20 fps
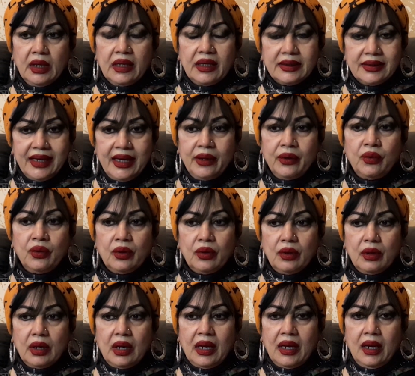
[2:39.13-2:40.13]
যাই হোক
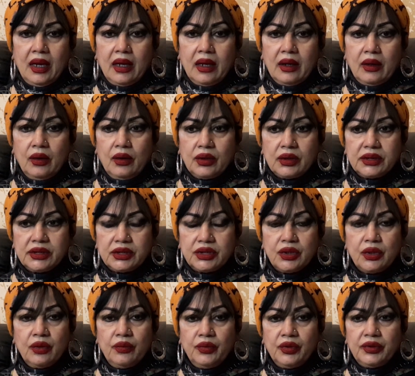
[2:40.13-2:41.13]
আল্লাহর অশেষ
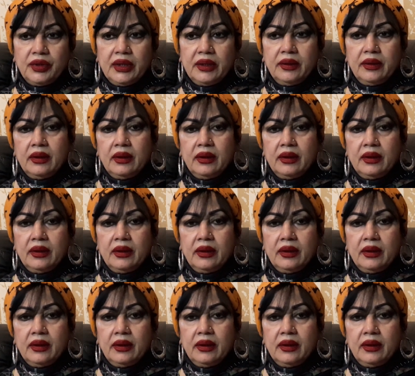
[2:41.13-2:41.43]
রহমতে